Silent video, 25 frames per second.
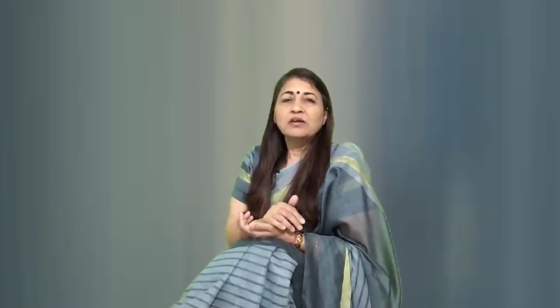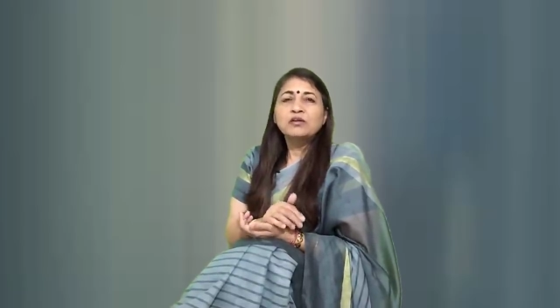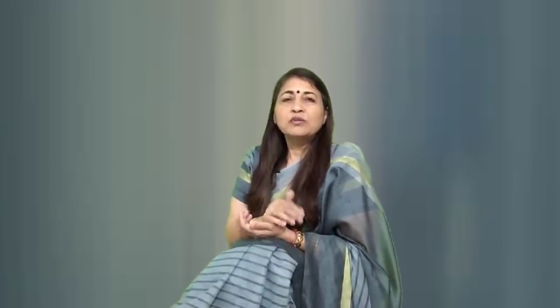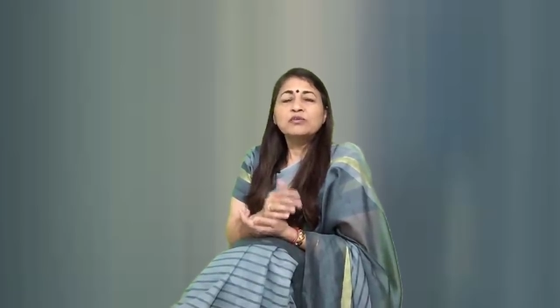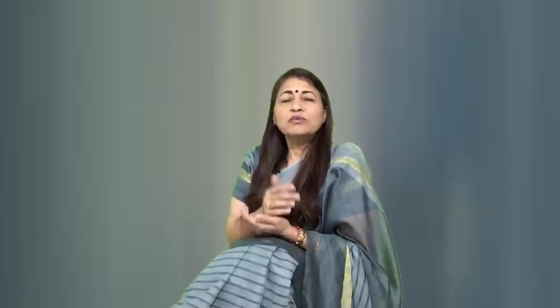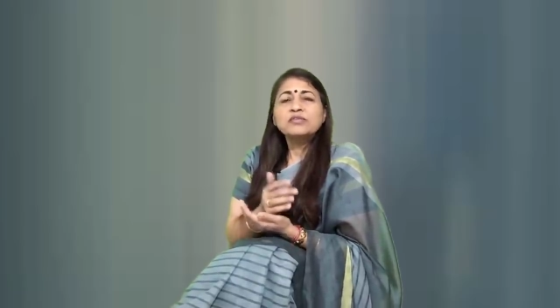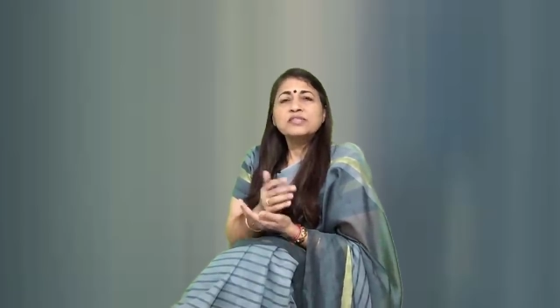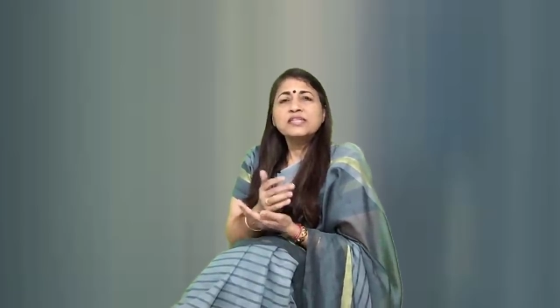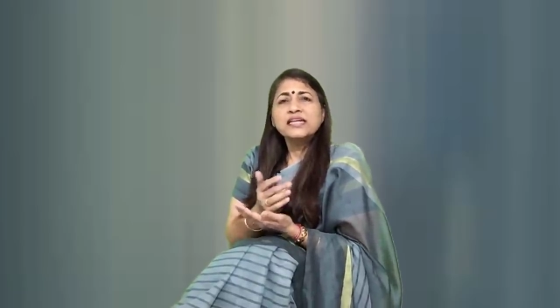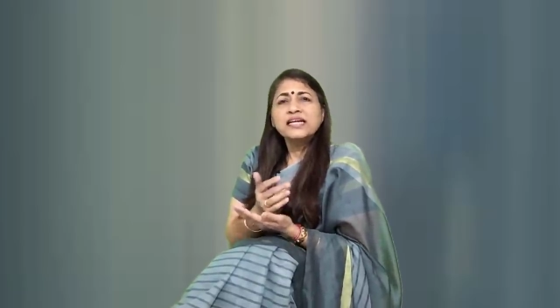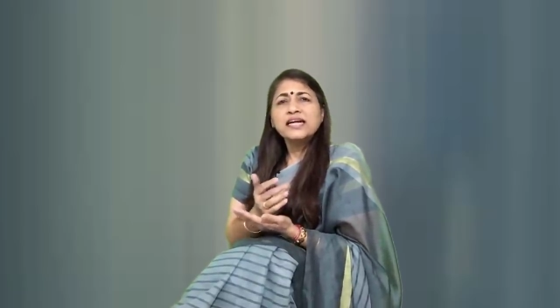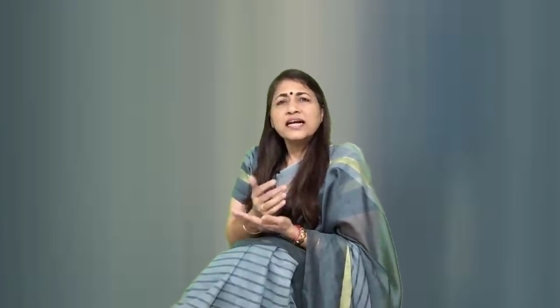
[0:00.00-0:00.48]

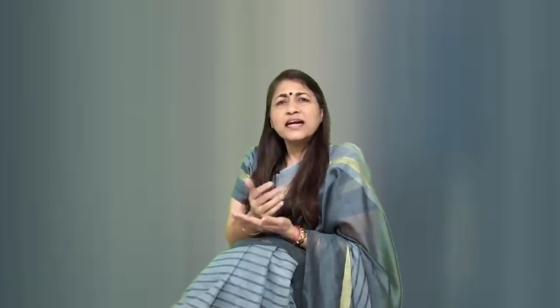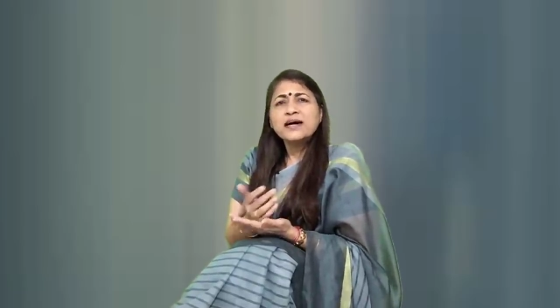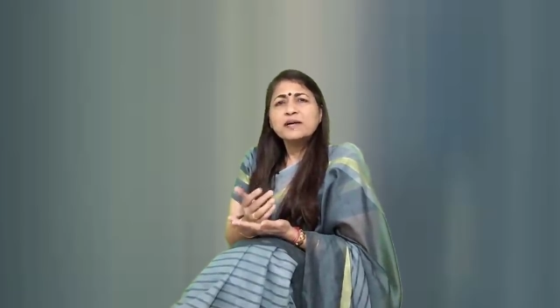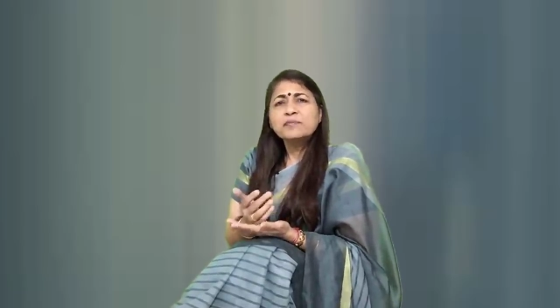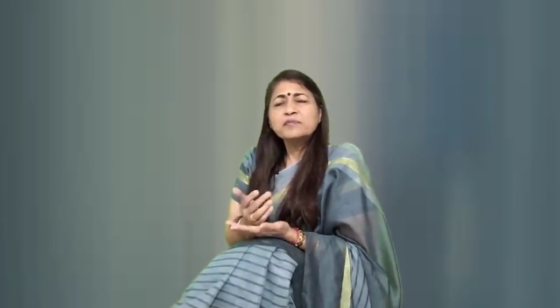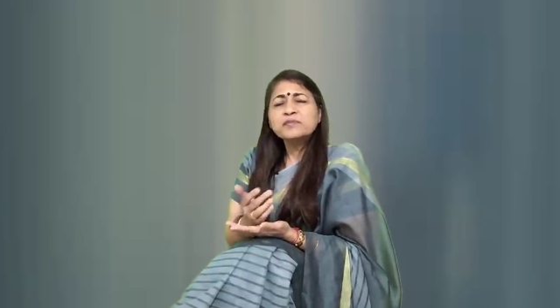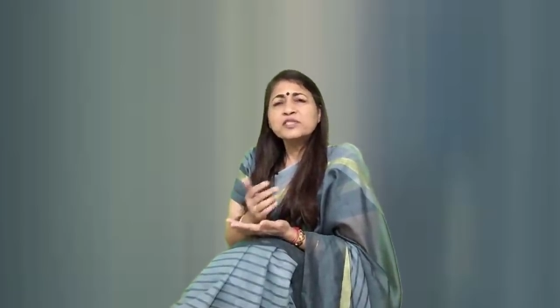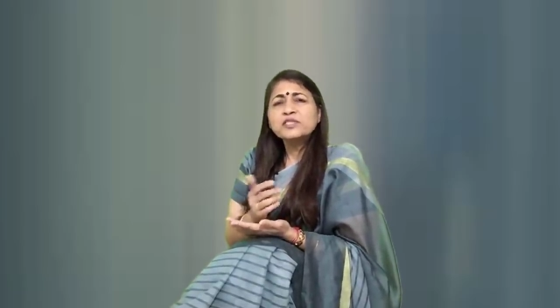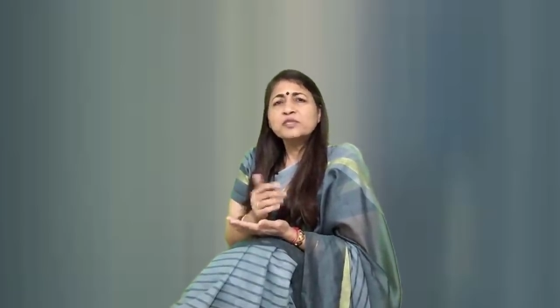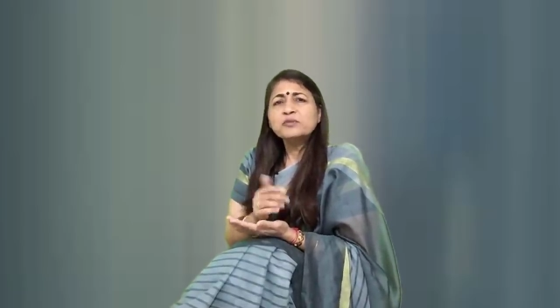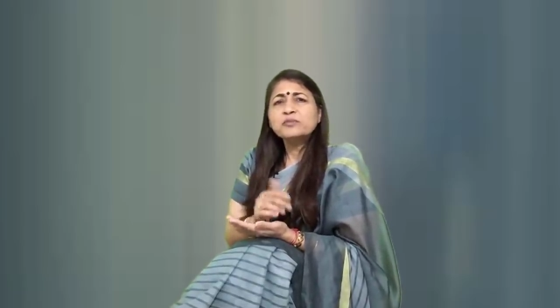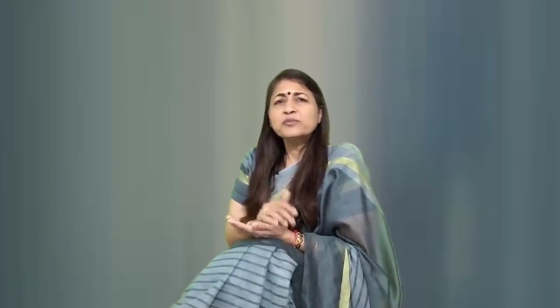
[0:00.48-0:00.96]
तो उसने कहा
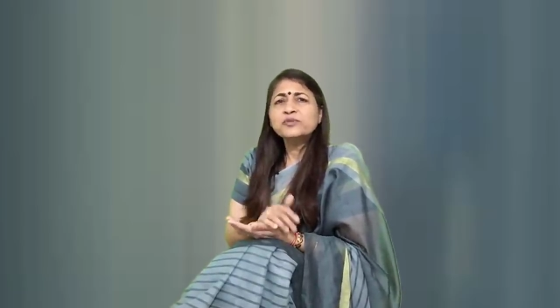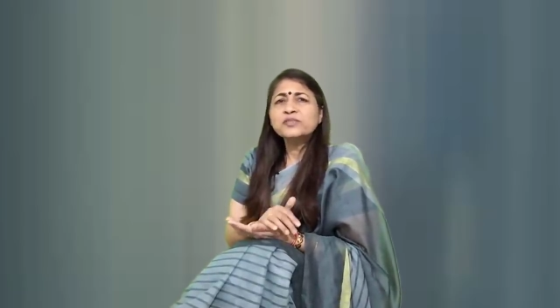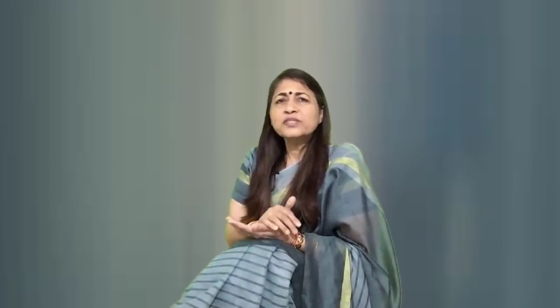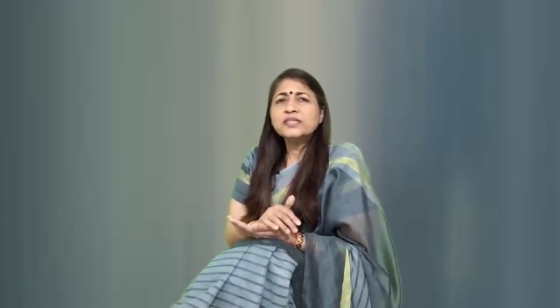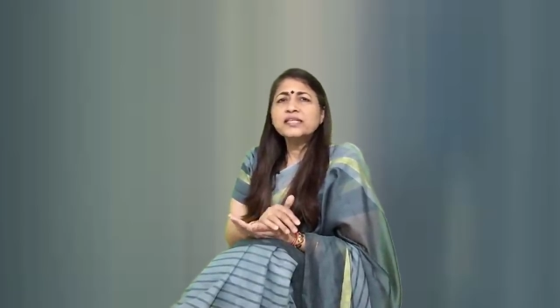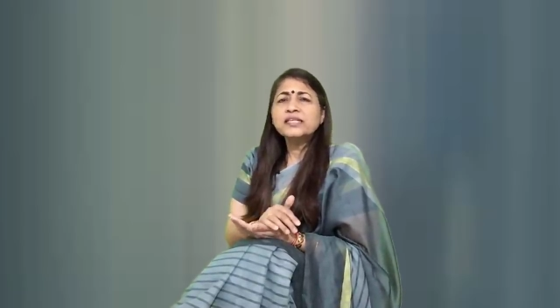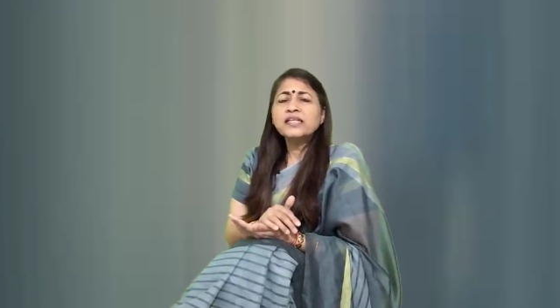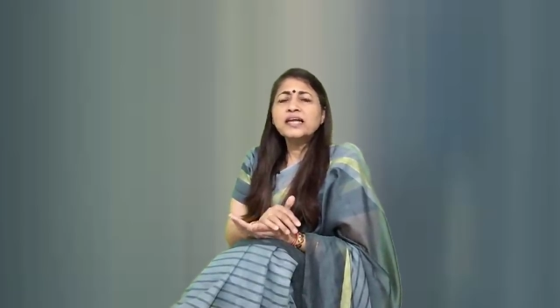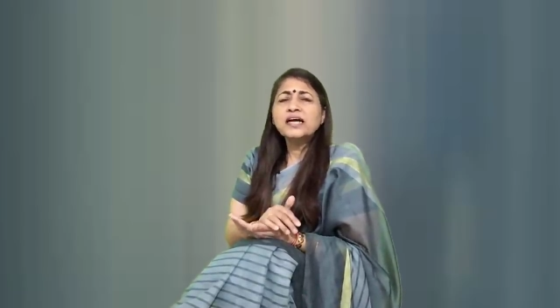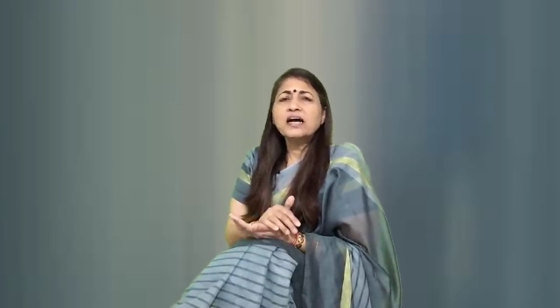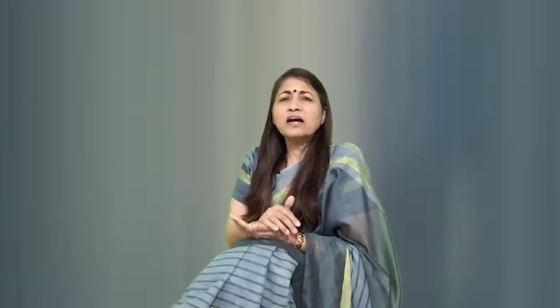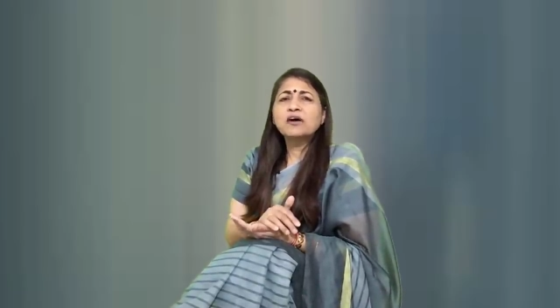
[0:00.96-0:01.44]
आपसे तो
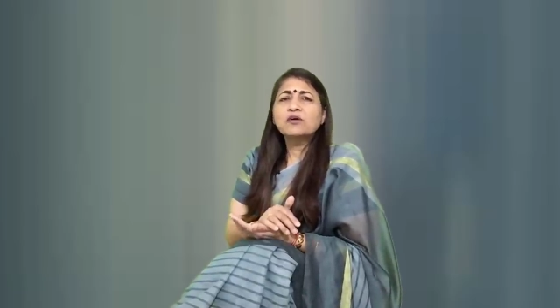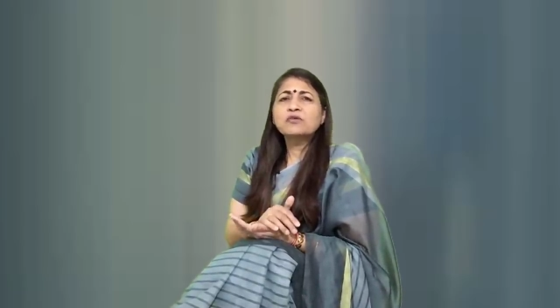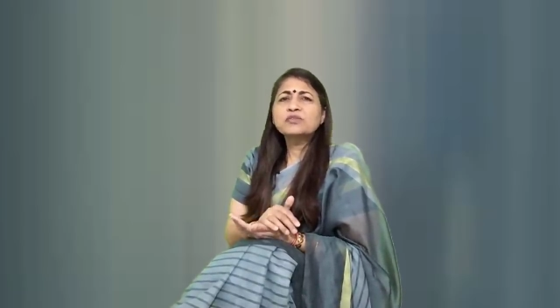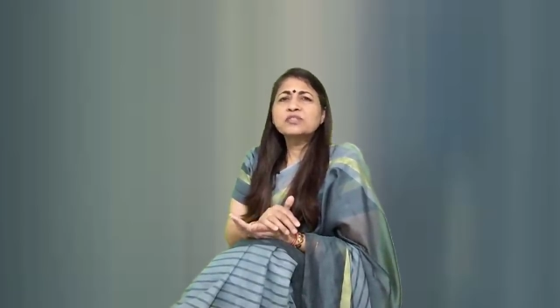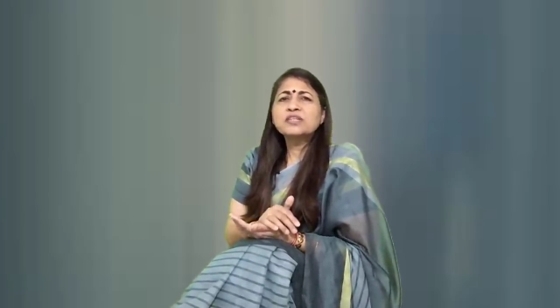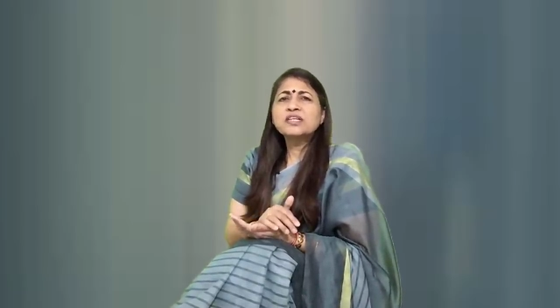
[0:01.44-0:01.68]
पूछा था